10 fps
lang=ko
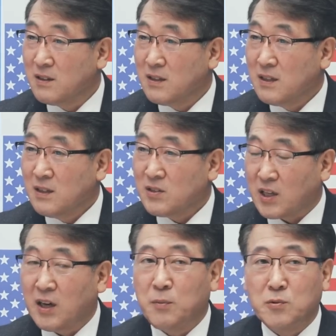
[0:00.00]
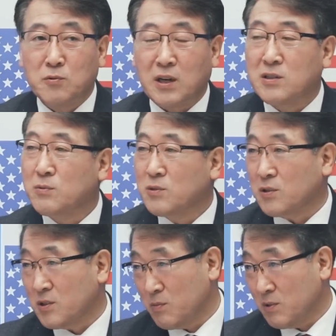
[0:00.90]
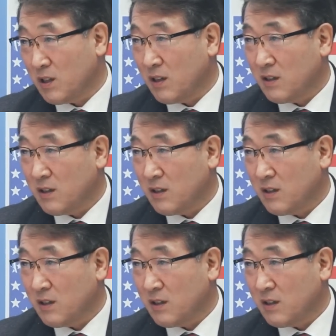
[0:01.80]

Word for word: 음. 제가 보는 관점은 그렇습니다.